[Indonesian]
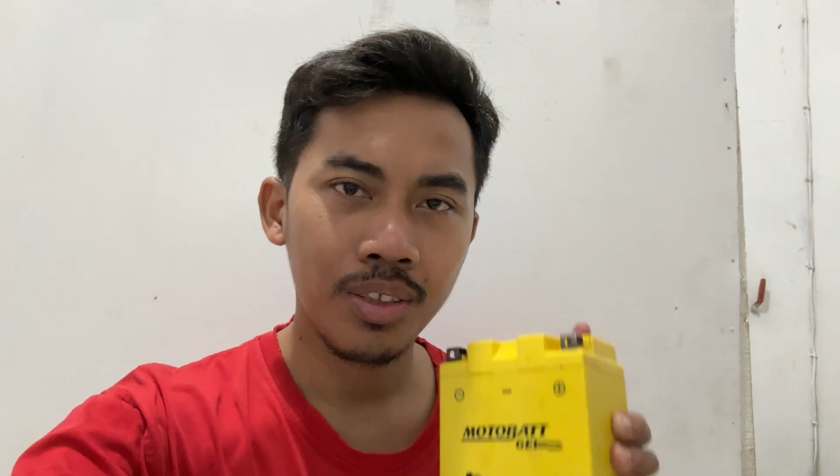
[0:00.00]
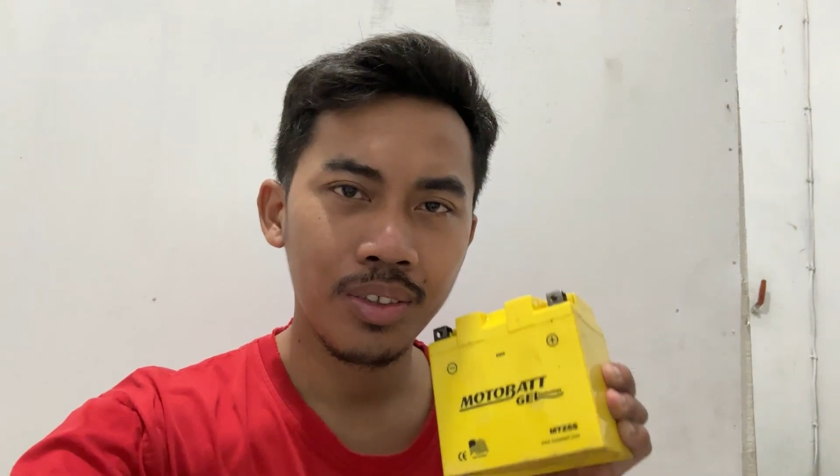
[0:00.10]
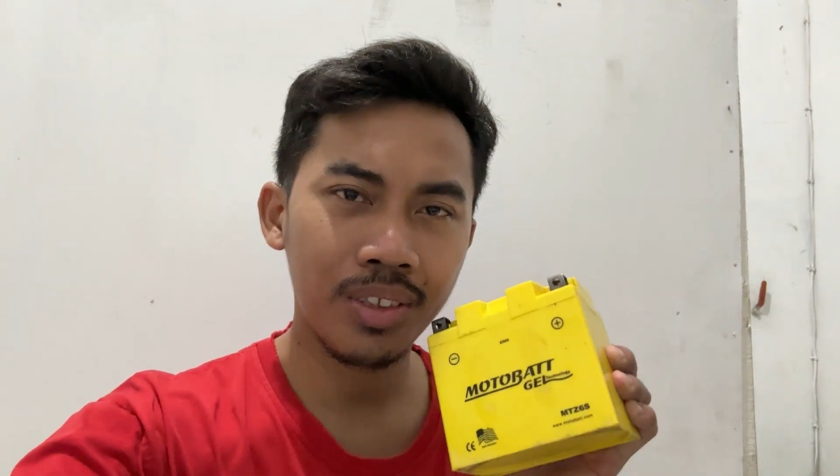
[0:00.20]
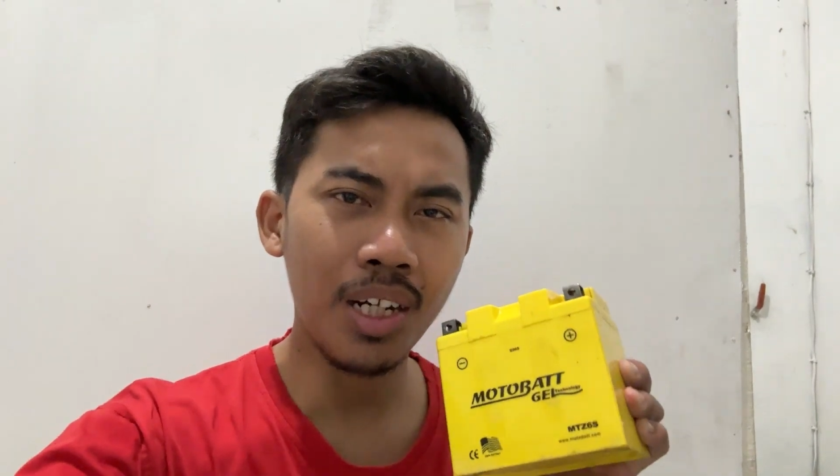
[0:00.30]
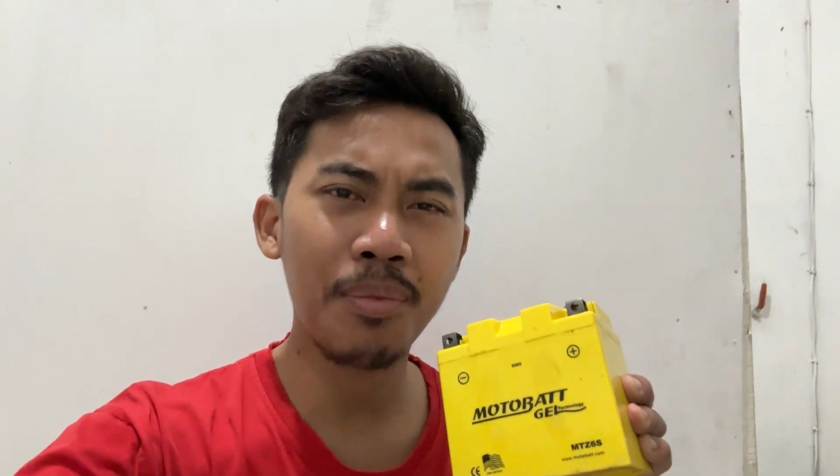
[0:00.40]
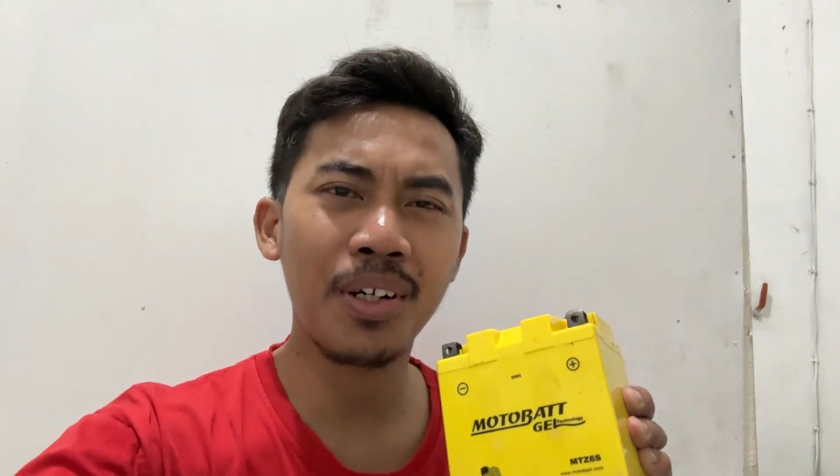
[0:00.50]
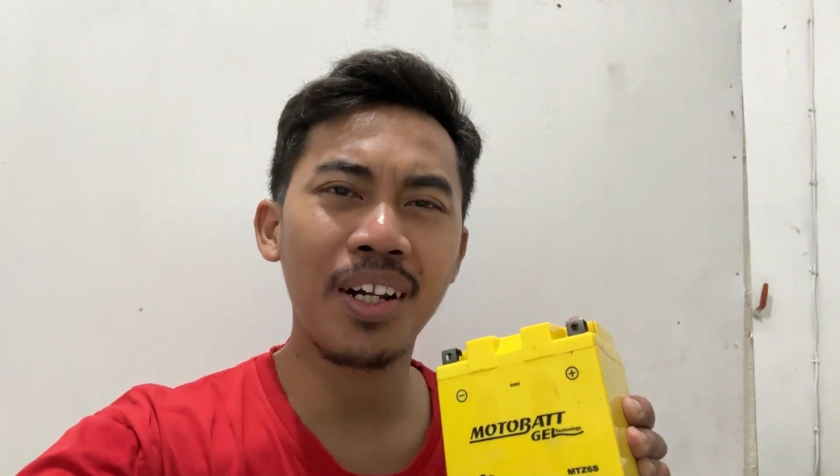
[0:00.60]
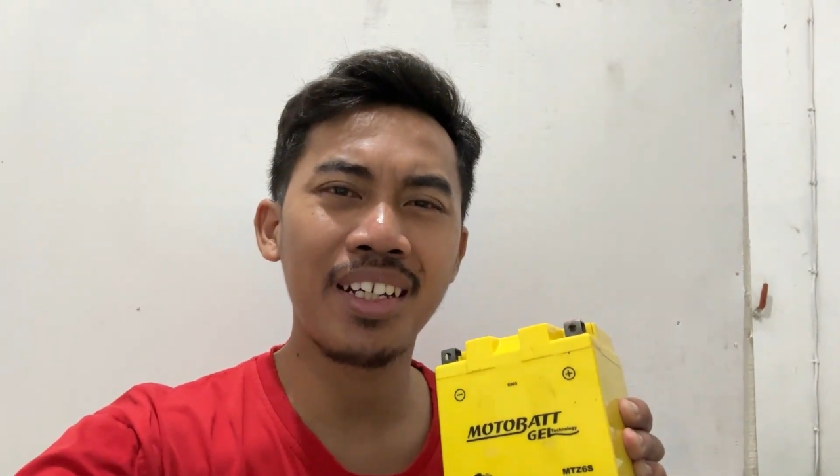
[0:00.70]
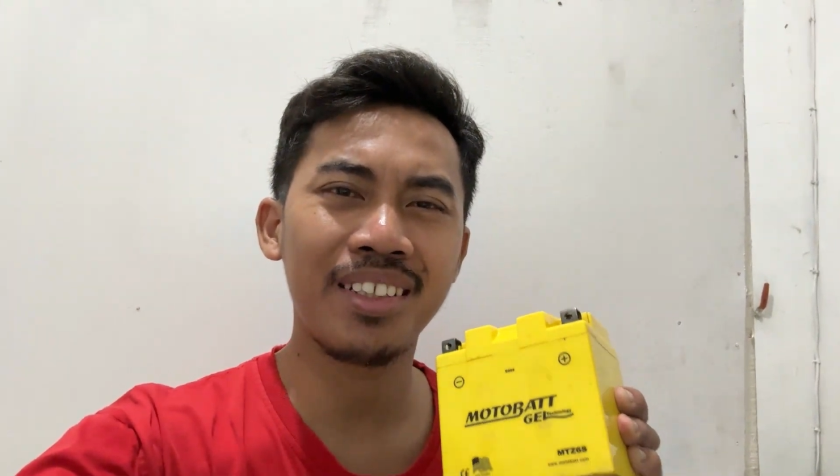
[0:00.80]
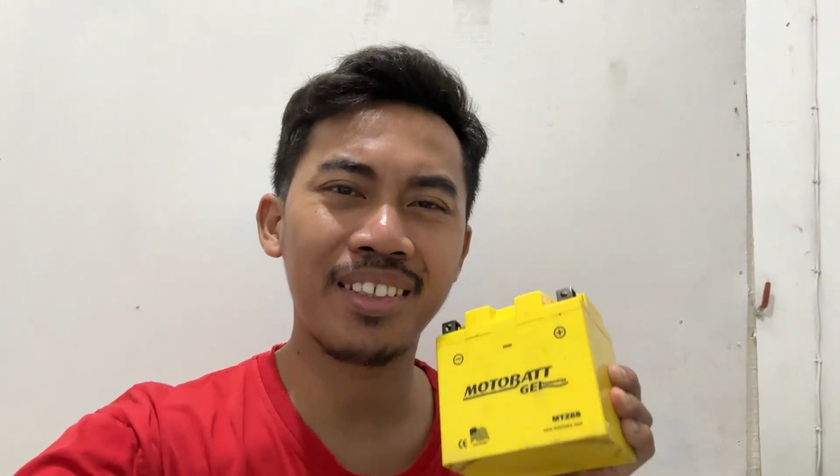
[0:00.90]
Salam
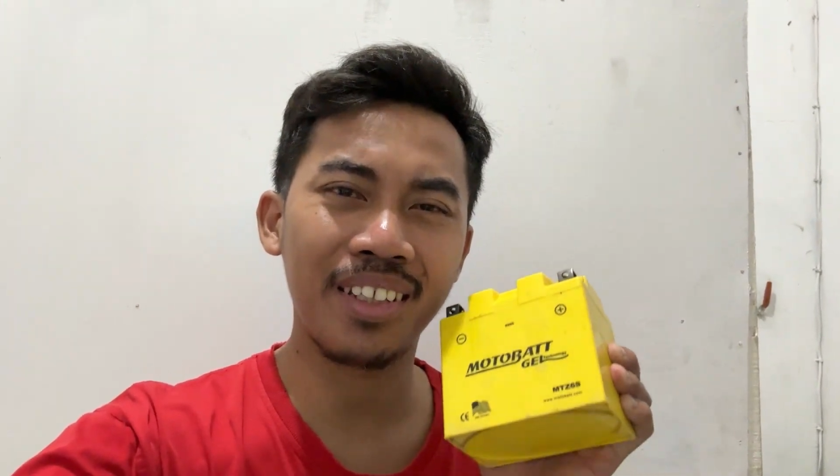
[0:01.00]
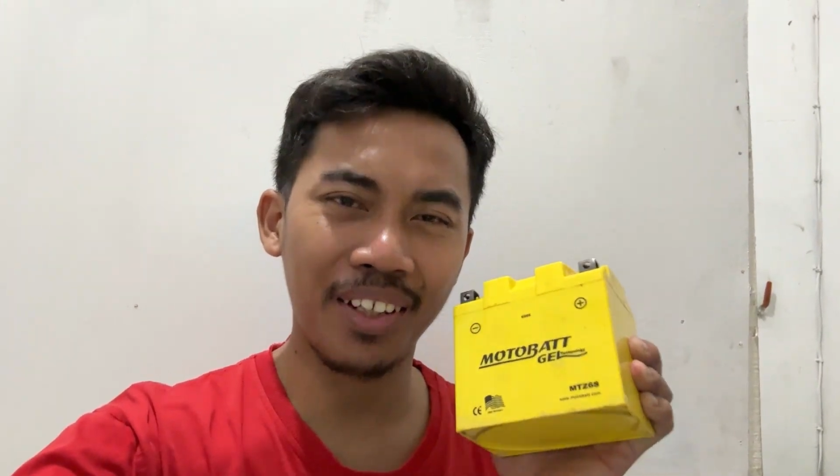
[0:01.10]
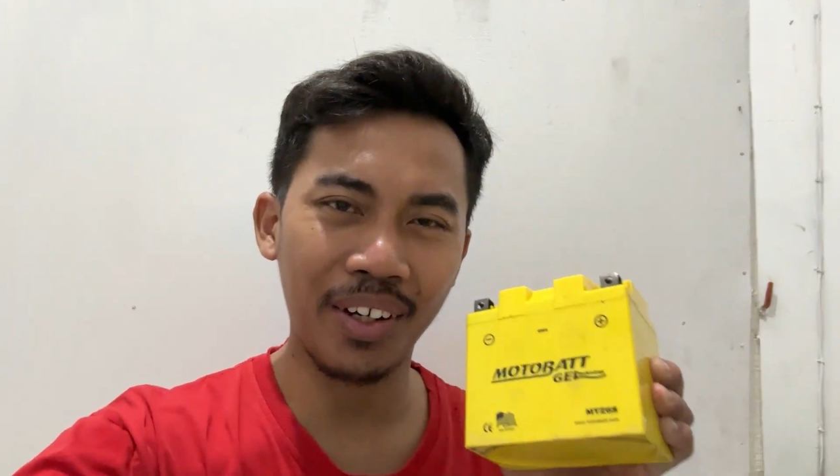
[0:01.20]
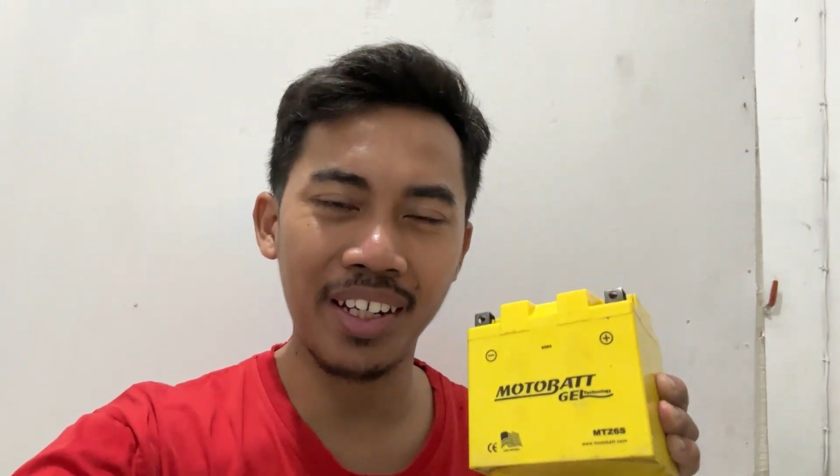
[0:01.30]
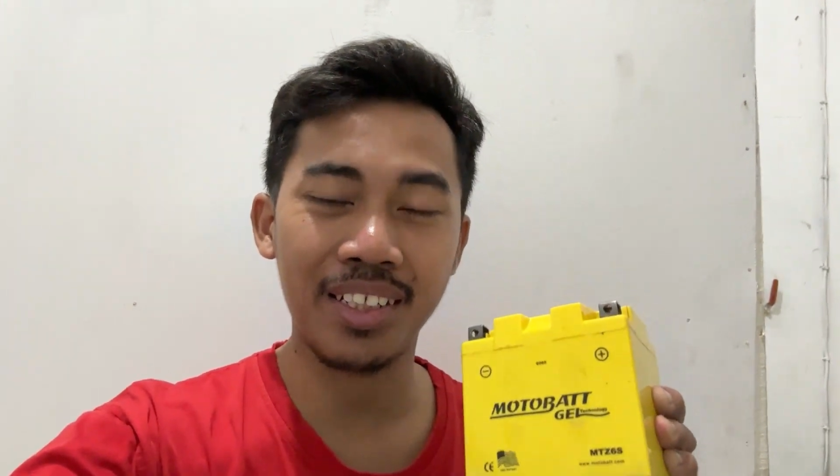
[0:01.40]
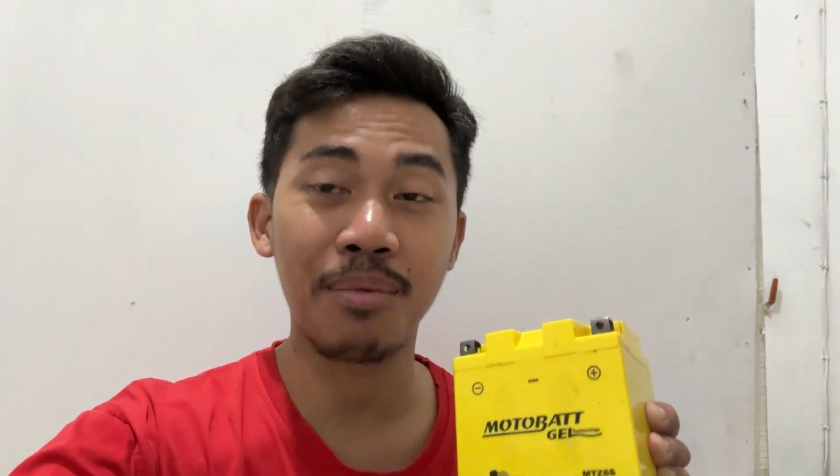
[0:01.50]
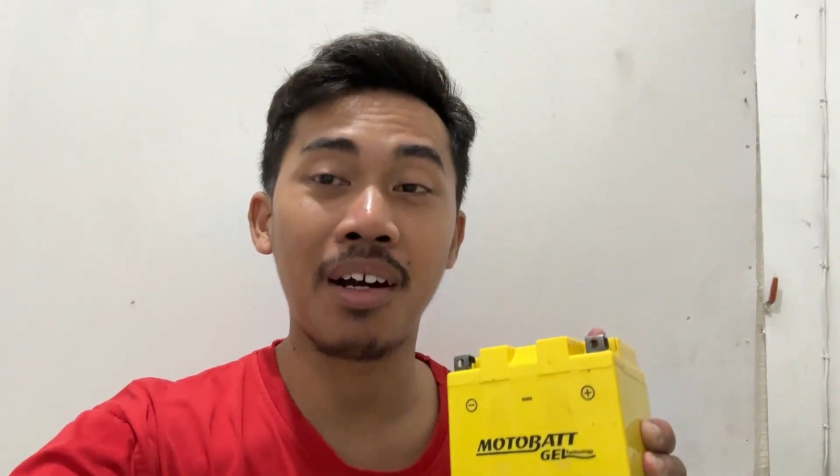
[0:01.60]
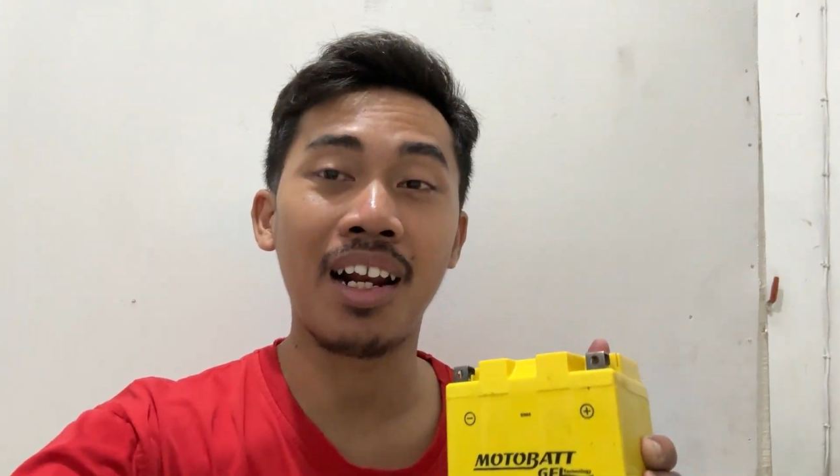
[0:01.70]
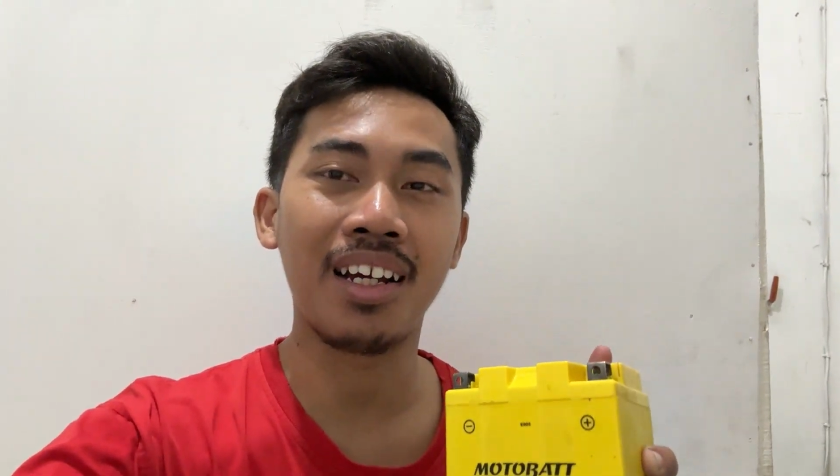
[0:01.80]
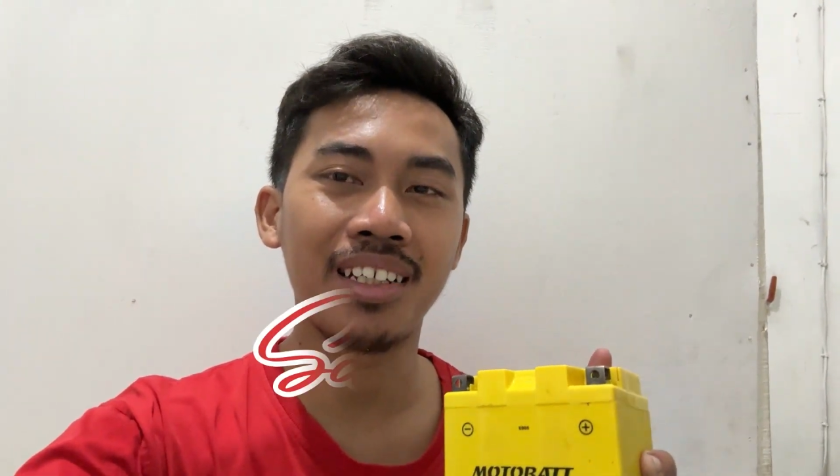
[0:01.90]
Gunlet, seru guys
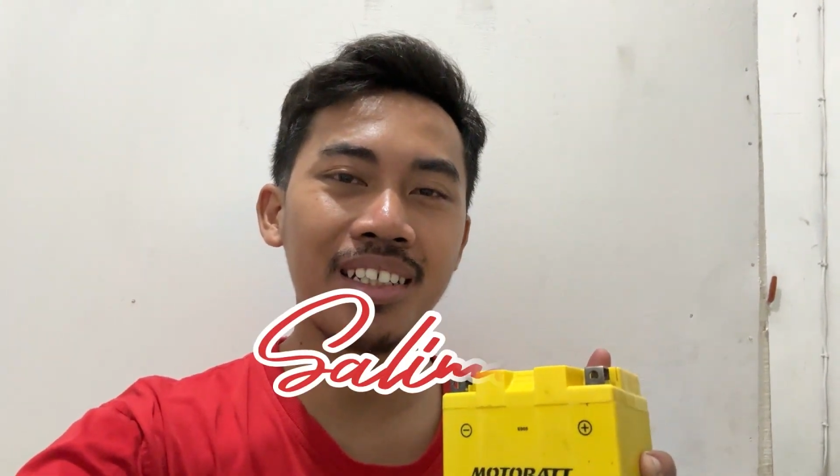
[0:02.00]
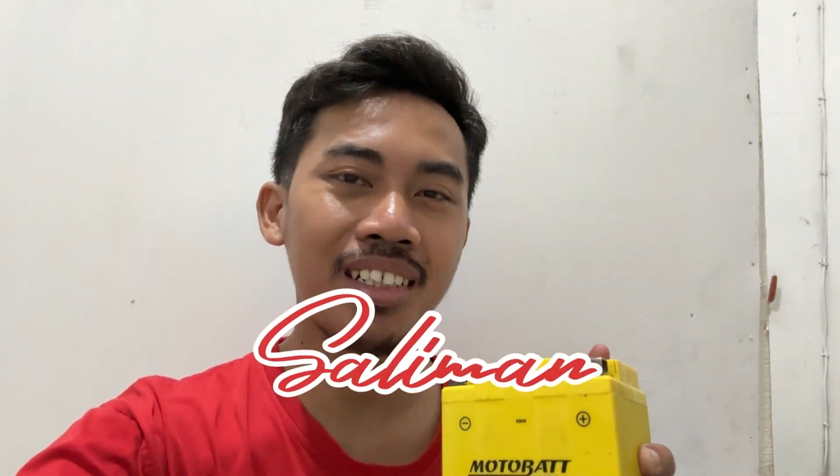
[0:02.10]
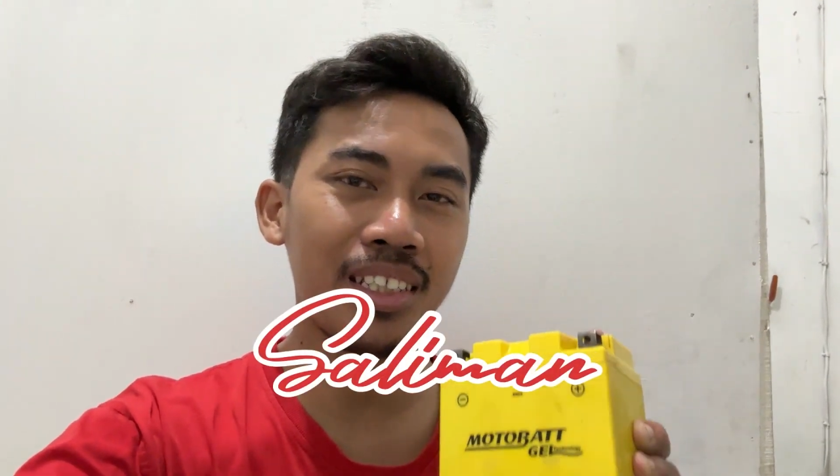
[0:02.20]
kembali lagi